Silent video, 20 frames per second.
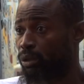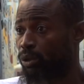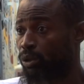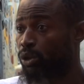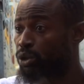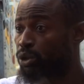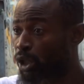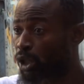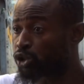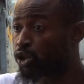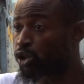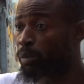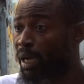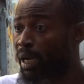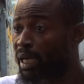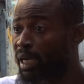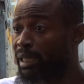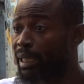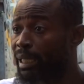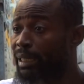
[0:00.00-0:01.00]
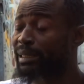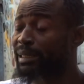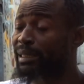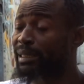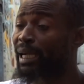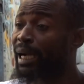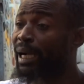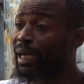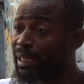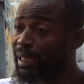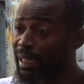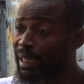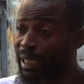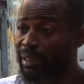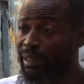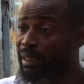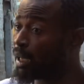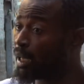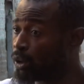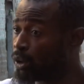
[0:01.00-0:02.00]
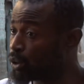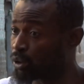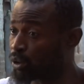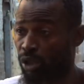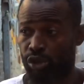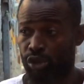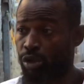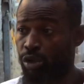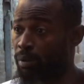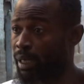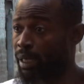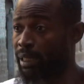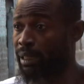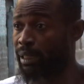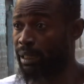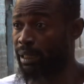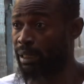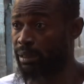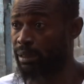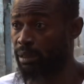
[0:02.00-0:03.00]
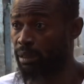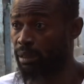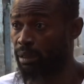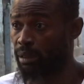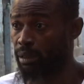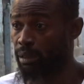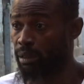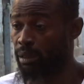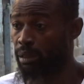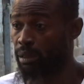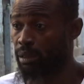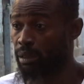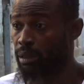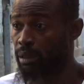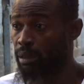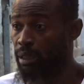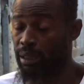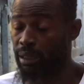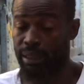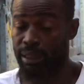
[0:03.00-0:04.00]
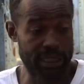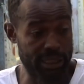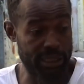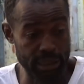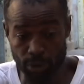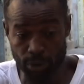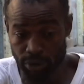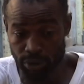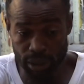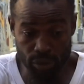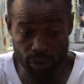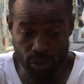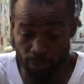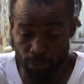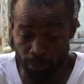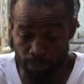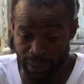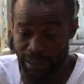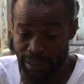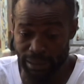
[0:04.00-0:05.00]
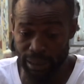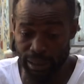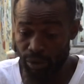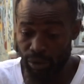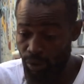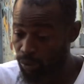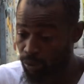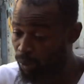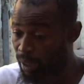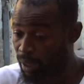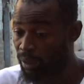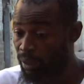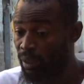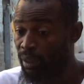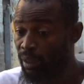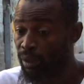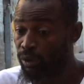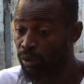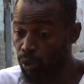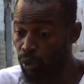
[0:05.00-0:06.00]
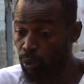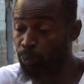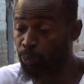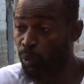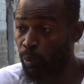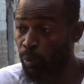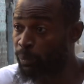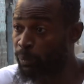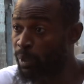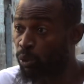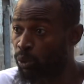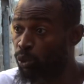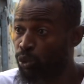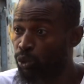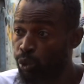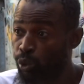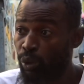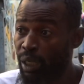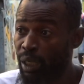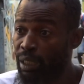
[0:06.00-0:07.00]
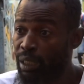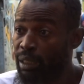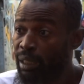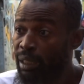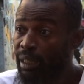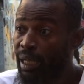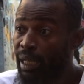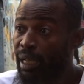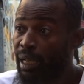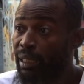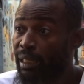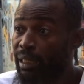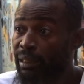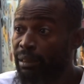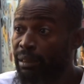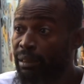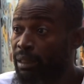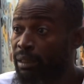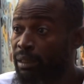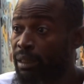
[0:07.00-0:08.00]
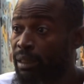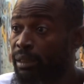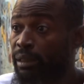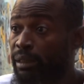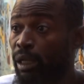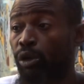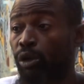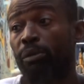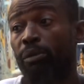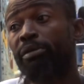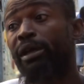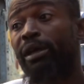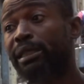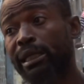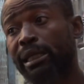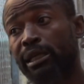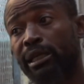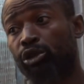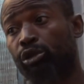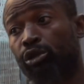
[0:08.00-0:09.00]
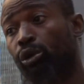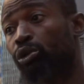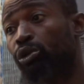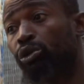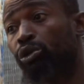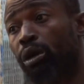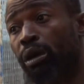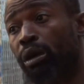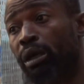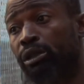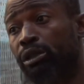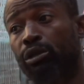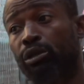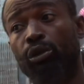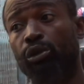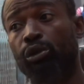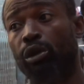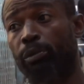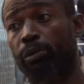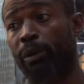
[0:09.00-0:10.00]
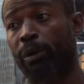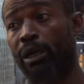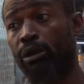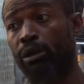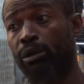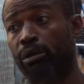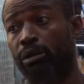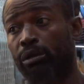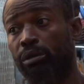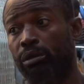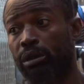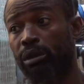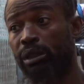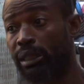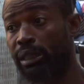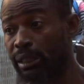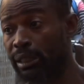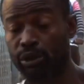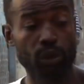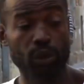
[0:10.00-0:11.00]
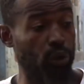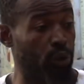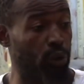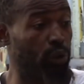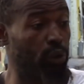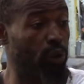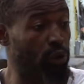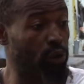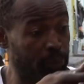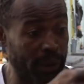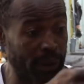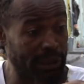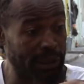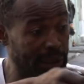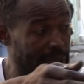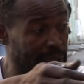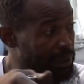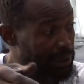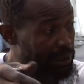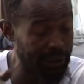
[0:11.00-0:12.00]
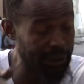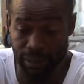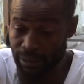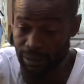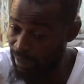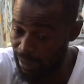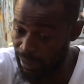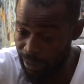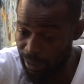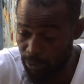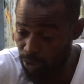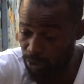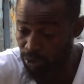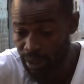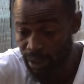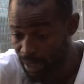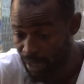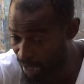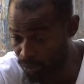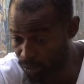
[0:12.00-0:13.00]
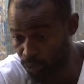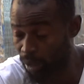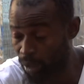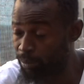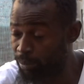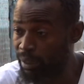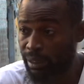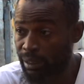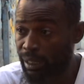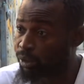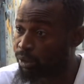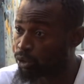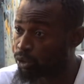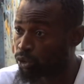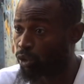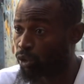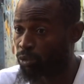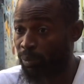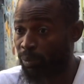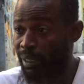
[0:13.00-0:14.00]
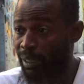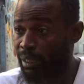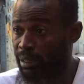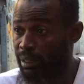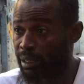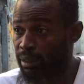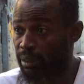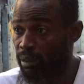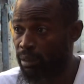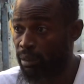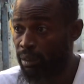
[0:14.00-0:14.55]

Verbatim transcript: Nuestra soberanía está alegada a otras soberanías. Nacimos en un país en lo cual tu propia cultura eh, se convierte en segundo, en segundo plano. Y eso con los presidentes que tenemos actualmente en nuestros países.